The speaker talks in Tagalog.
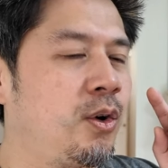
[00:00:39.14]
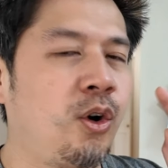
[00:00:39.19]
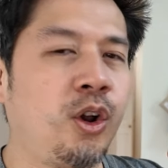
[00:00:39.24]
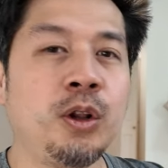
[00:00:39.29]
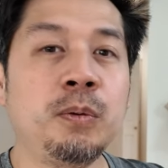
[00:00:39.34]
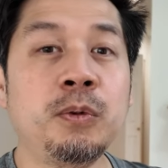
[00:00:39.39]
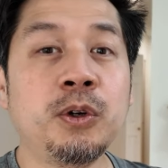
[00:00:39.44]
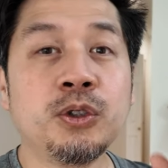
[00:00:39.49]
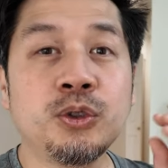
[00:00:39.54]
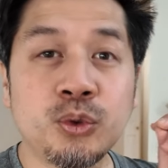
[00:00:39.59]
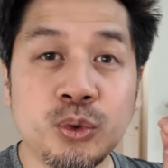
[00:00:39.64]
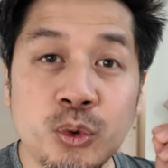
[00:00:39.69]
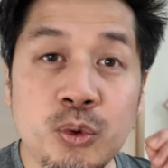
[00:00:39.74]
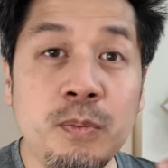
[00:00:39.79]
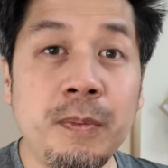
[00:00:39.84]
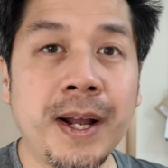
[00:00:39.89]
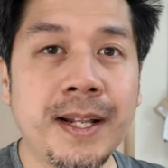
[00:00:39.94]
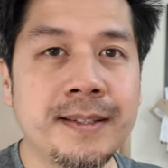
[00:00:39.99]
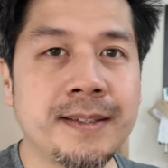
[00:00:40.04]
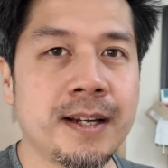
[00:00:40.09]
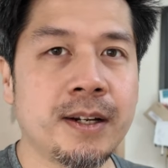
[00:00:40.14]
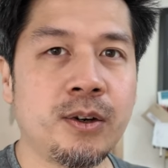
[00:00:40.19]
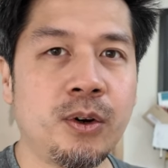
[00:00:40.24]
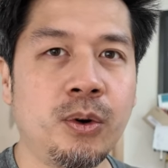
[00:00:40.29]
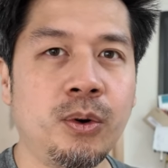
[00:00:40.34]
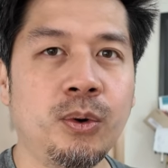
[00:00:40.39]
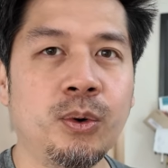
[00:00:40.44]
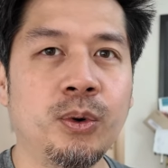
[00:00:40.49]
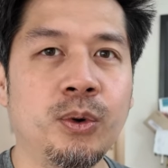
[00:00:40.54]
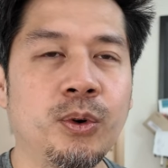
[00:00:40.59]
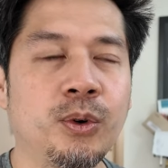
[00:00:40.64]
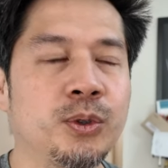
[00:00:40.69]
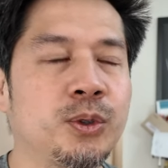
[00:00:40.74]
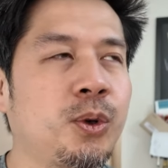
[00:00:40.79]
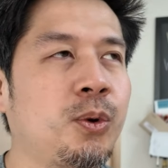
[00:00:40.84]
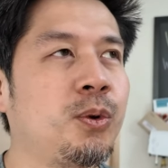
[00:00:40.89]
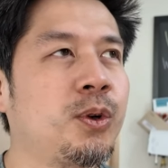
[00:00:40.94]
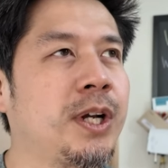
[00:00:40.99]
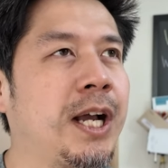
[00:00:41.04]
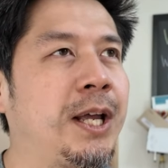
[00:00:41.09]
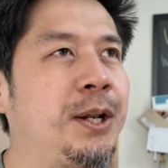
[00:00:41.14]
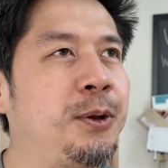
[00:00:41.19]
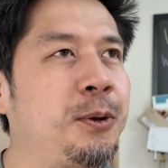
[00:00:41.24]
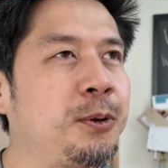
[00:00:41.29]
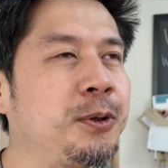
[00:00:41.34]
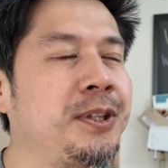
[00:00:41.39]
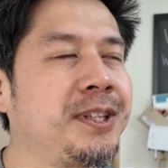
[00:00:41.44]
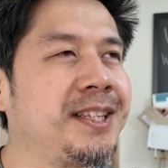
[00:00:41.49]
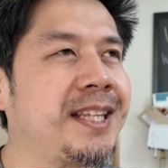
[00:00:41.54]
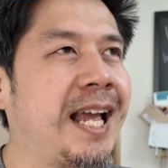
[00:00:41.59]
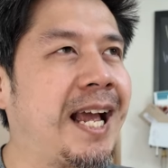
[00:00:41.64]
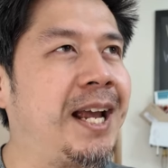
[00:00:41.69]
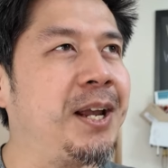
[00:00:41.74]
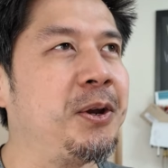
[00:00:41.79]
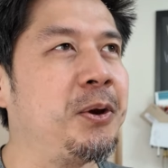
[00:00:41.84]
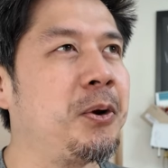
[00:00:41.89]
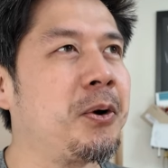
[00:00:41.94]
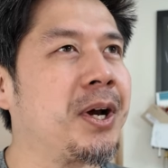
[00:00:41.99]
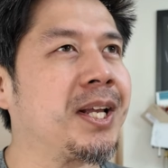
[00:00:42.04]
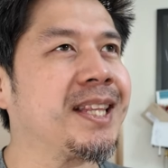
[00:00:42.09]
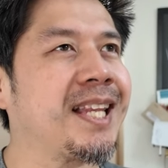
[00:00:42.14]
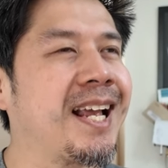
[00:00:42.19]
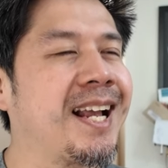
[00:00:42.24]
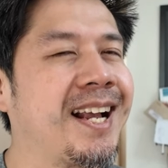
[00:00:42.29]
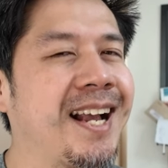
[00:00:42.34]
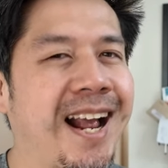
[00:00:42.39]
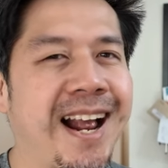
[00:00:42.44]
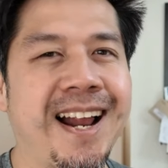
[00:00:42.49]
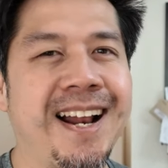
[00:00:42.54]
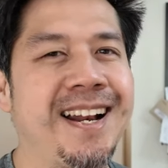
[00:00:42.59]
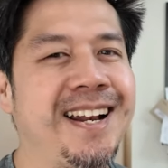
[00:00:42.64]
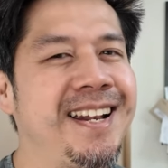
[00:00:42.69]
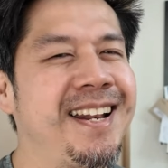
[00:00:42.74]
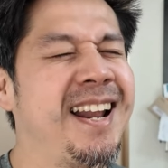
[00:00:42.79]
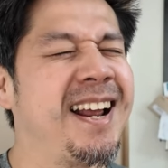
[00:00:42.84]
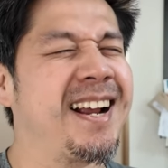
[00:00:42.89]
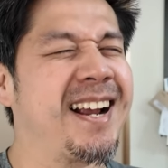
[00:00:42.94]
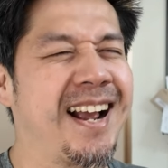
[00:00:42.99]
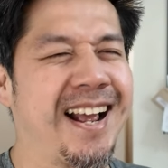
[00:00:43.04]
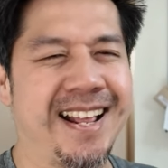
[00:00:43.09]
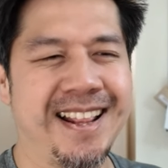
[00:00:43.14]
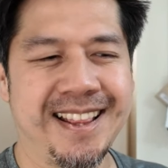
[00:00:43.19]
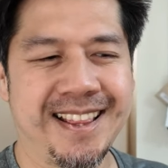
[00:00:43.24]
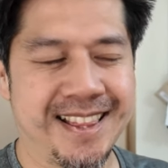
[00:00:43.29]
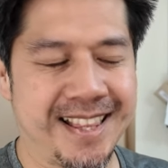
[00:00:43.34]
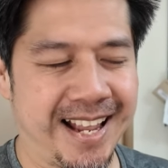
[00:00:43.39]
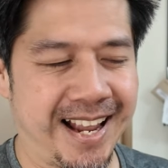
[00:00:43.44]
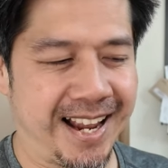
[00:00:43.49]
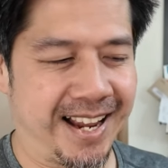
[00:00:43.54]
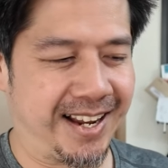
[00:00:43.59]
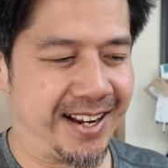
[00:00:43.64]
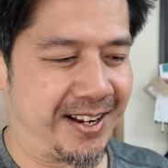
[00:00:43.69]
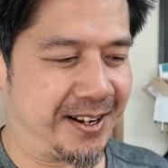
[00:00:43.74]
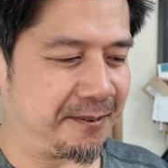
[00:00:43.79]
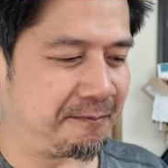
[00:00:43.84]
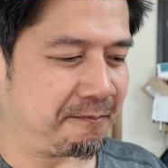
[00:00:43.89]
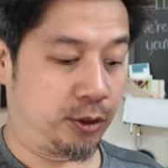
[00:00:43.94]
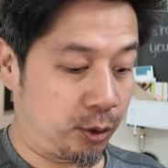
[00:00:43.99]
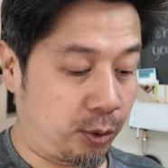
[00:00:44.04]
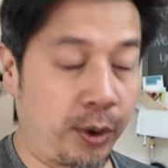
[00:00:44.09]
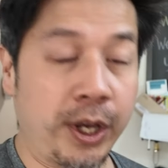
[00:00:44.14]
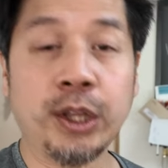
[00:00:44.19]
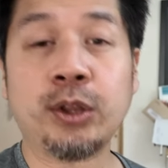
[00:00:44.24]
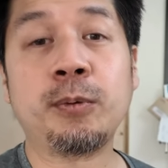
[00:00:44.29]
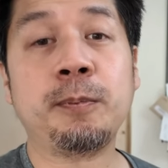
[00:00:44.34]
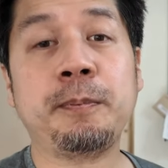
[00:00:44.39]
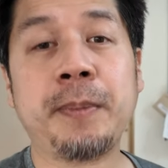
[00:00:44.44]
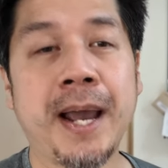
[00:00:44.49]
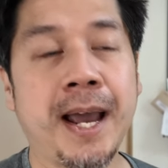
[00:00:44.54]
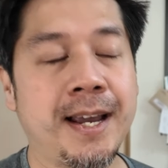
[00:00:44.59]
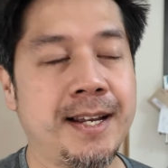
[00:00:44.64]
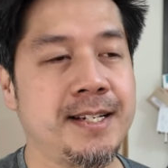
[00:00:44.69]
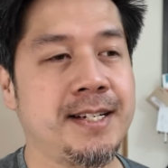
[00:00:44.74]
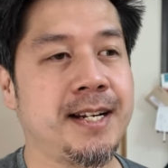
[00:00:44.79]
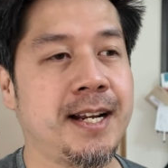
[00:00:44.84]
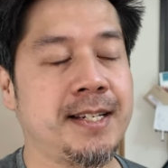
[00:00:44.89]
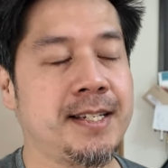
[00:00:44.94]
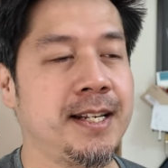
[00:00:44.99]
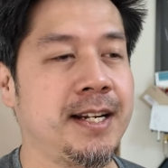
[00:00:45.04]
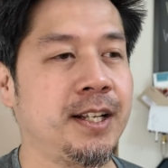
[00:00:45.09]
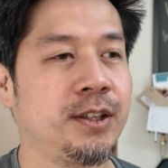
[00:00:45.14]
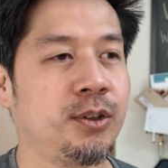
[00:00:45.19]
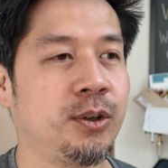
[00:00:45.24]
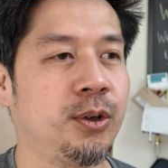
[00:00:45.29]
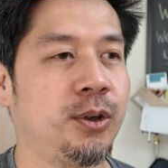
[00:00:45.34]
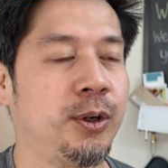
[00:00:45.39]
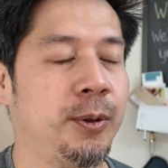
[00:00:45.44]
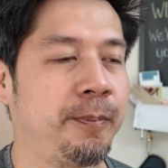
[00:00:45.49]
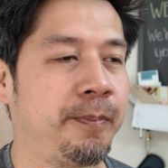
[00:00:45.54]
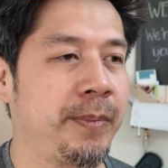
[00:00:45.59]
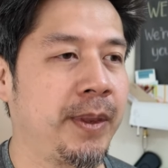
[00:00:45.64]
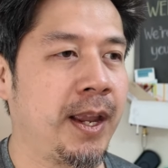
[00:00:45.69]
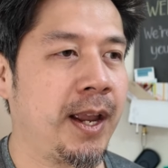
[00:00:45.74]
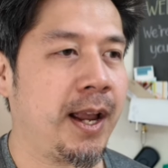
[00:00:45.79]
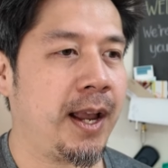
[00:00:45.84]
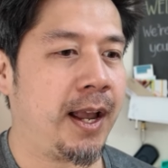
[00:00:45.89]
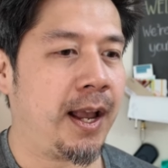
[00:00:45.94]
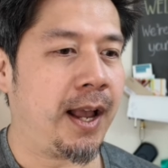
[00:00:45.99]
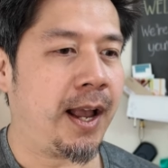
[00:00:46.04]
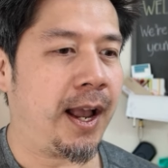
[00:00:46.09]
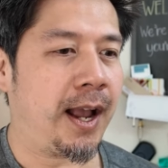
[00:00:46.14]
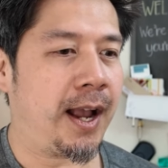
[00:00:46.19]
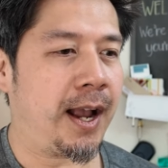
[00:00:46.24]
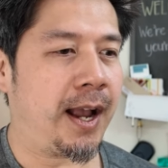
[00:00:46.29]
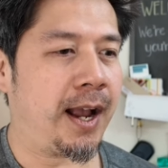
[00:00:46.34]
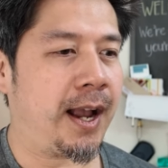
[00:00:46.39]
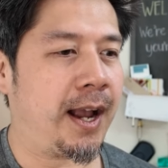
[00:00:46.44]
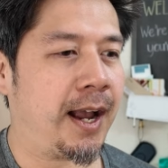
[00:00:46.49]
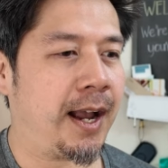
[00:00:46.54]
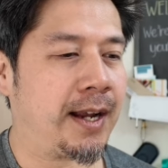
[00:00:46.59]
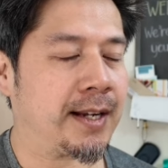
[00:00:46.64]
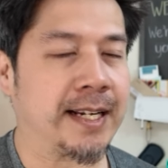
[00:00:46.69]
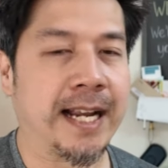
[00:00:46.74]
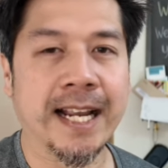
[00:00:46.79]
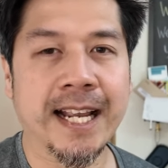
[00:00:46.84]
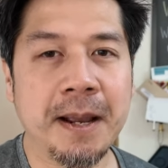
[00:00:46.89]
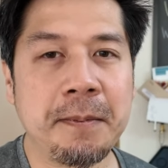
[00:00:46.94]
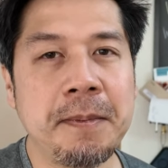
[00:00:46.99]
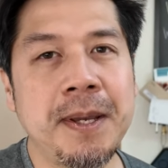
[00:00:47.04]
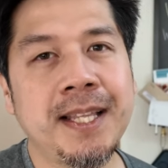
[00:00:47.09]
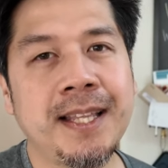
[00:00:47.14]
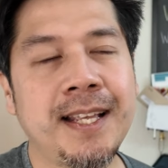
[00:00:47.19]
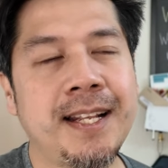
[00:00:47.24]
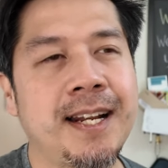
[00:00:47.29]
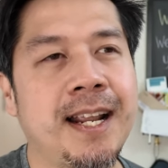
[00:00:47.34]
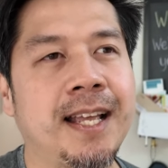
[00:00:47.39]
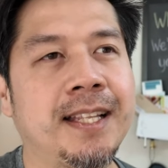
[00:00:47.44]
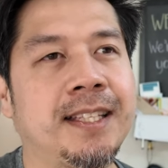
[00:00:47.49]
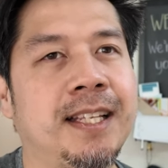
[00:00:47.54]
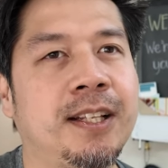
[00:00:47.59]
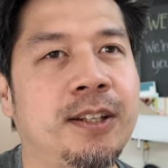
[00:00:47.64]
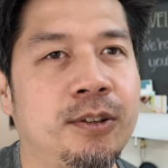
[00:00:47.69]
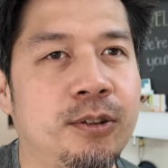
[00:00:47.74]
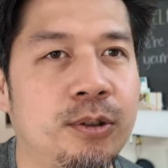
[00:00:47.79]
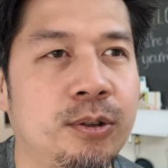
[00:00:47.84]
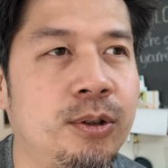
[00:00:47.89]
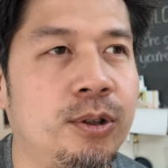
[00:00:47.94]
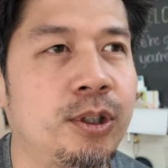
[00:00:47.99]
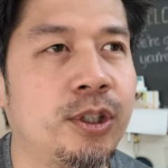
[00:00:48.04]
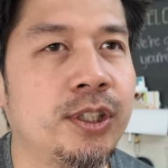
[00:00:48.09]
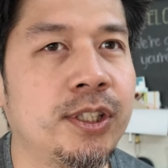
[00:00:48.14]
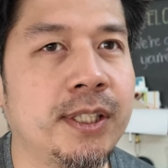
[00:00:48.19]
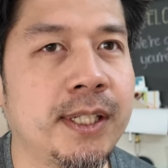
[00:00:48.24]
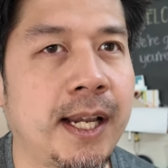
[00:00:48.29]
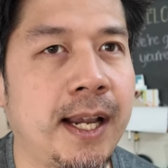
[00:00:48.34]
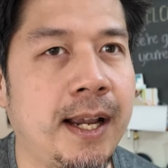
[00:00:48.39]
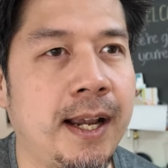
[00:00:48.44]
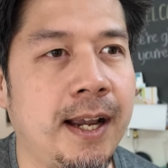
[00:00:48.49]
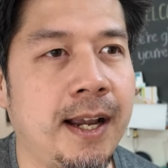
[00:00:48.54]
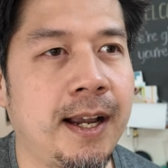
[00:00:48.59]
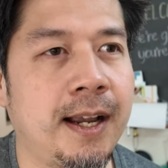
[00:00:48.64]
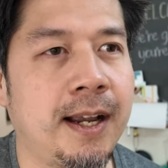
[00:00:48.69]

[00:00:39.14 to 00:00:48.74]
almost 2 months ago. So ganun tayo katagal nag-antay. So itong package na kasi na to uh, gagamitin natin to sa